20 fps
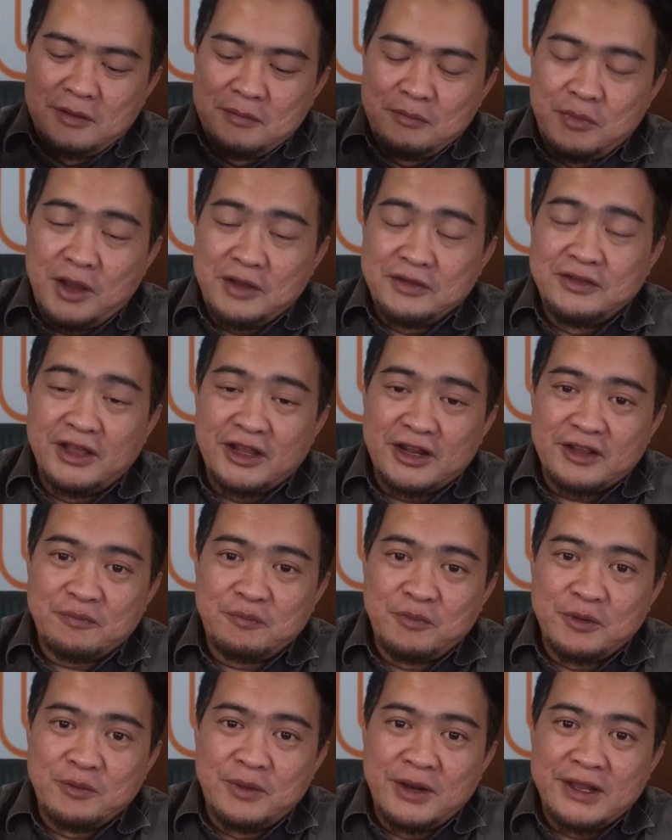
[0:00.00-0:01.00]
buzzer
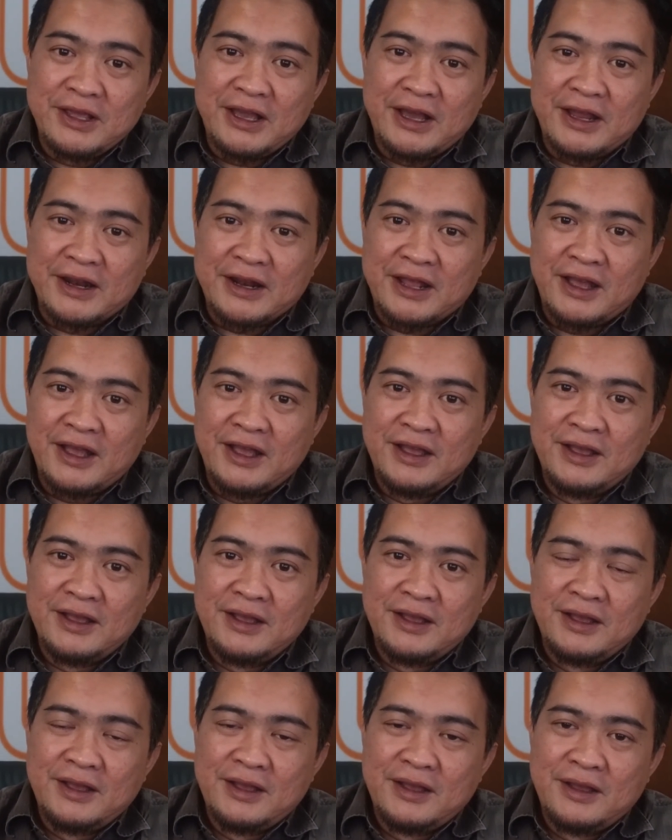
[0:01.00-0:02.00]
berbalik arah
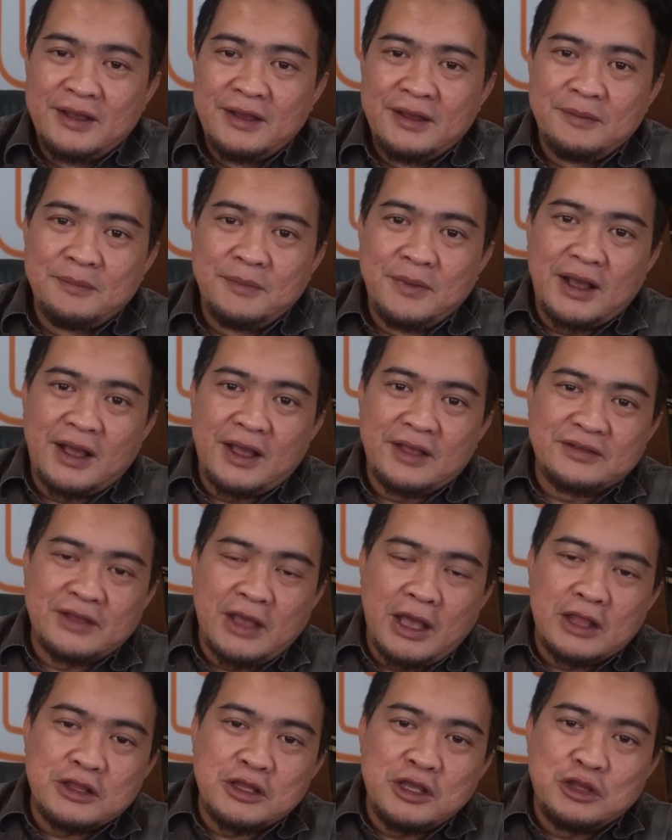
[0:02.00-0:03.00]
maka saat